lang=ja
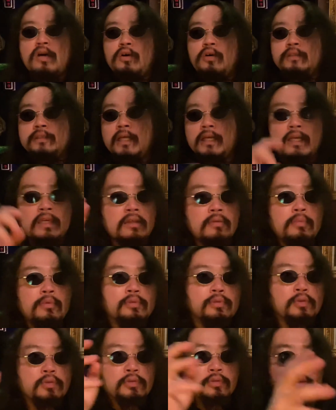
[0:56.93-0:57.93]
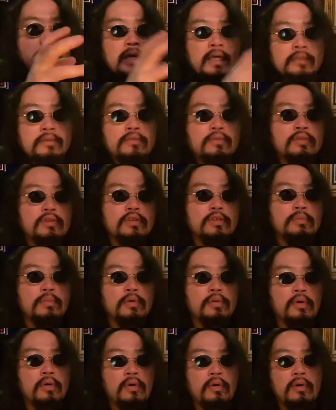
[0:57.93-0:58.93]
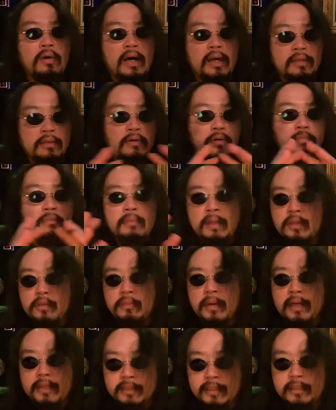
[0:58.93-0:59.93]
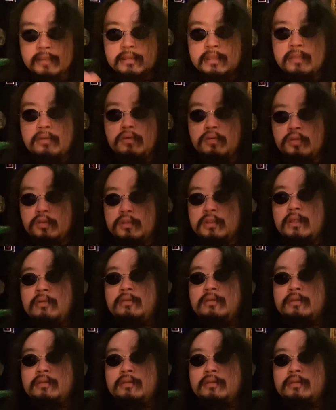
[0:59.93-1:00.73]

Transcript: お酒のボトルとかそういうものを、目の前に出していこうとしてるんです